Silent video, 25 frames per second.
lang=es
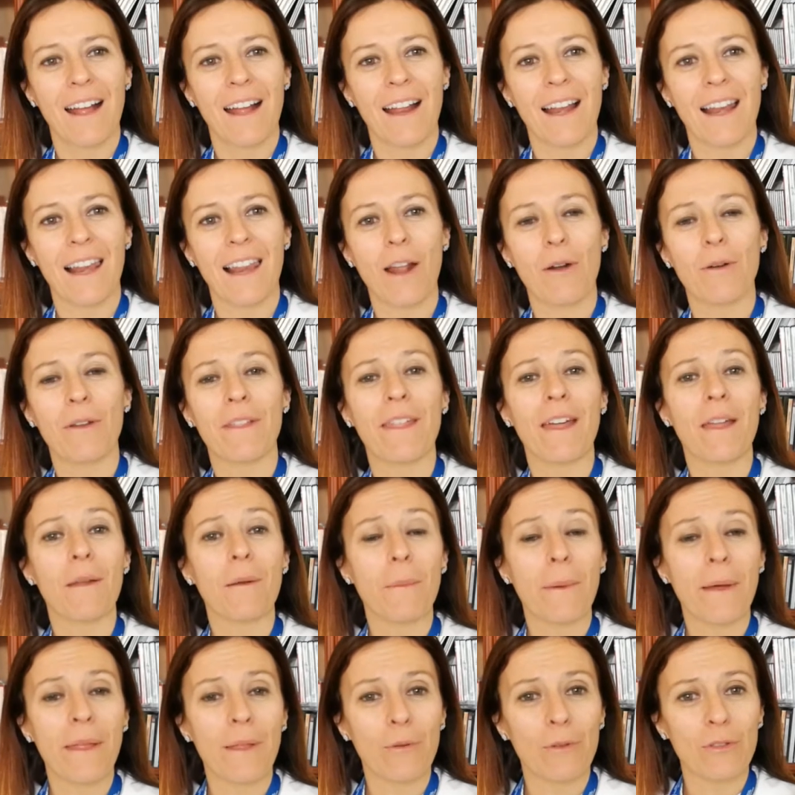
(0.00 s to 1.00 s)
La unidad
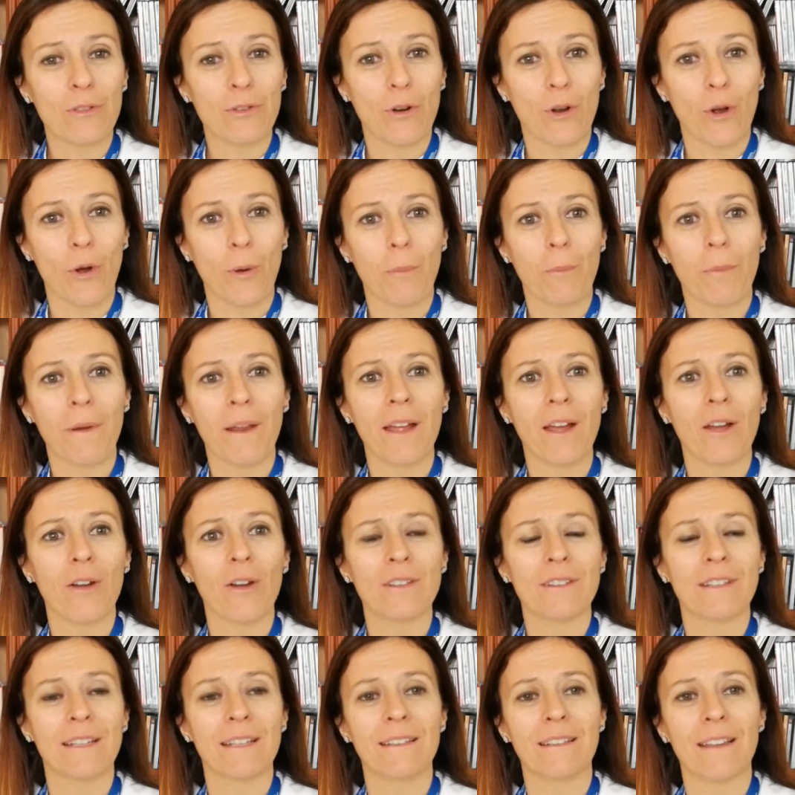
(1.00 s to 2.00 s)
de de nuestro complejo
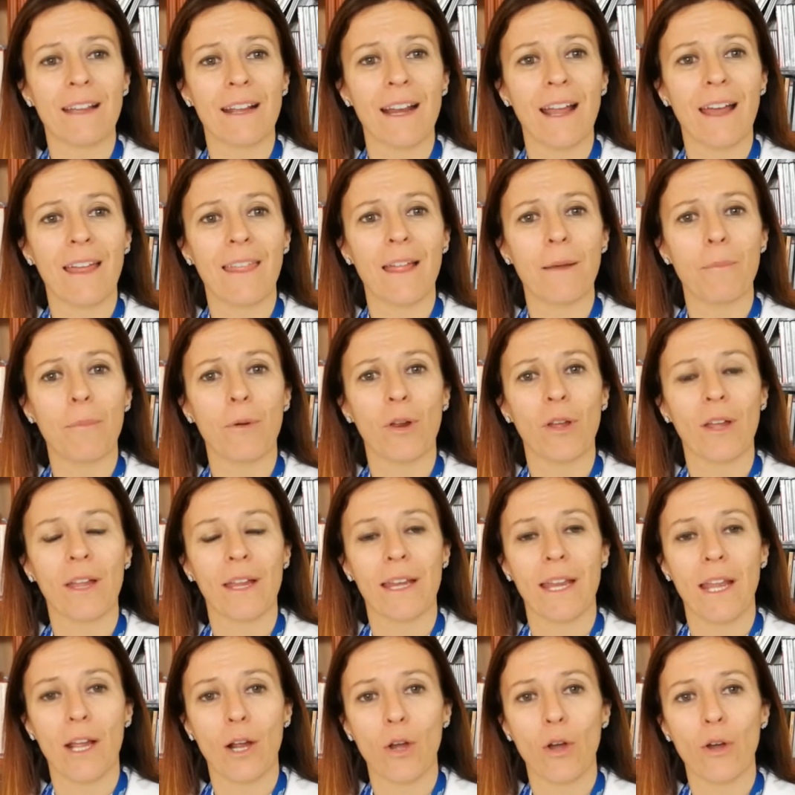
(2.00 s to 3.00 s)
está integrada por
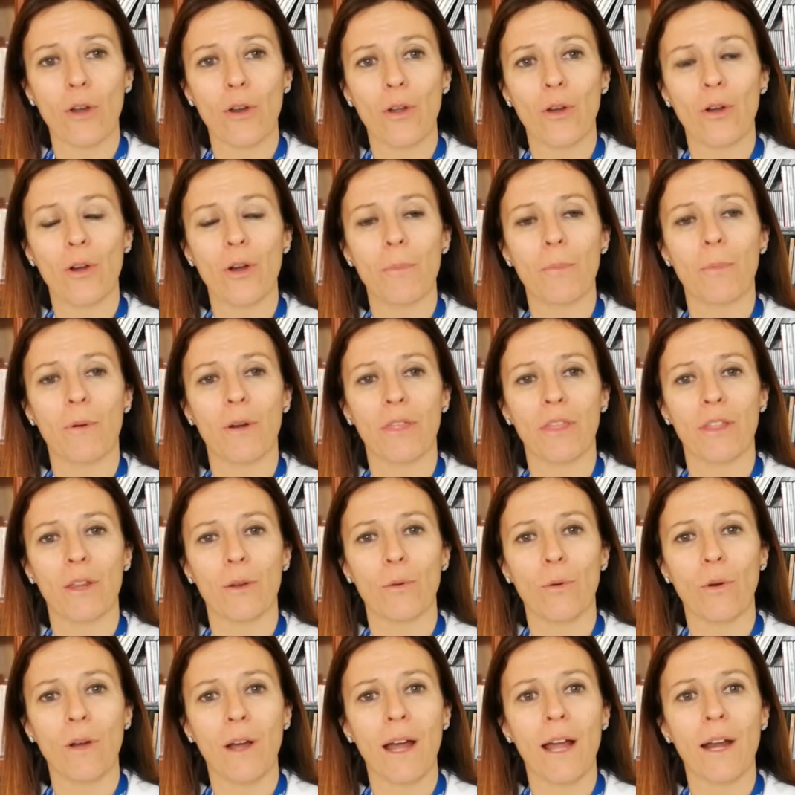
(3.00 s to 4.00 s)
ginecólogos, por
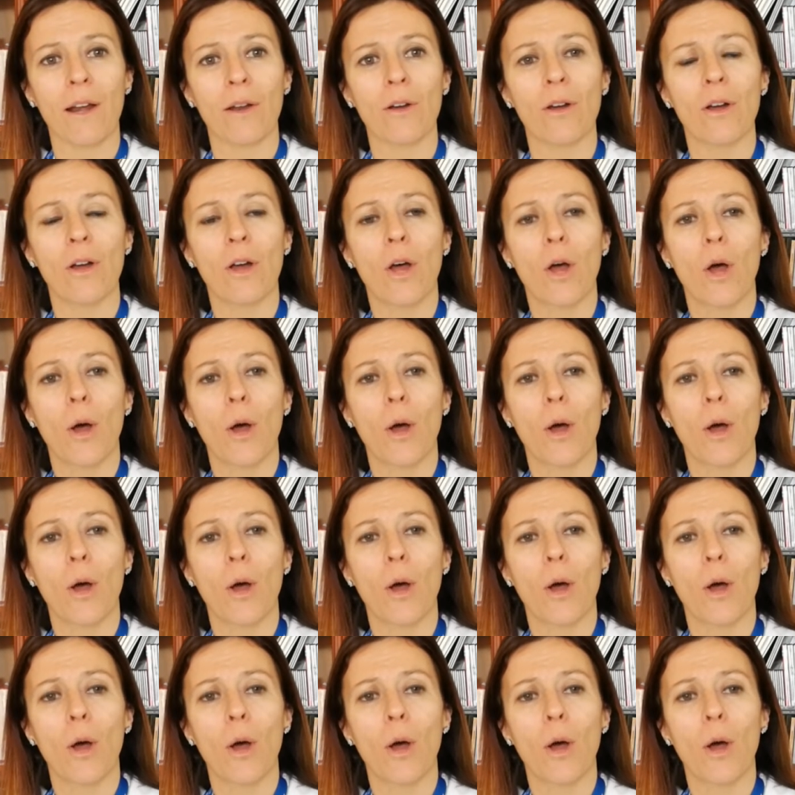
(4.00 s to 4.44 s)
cirujanos,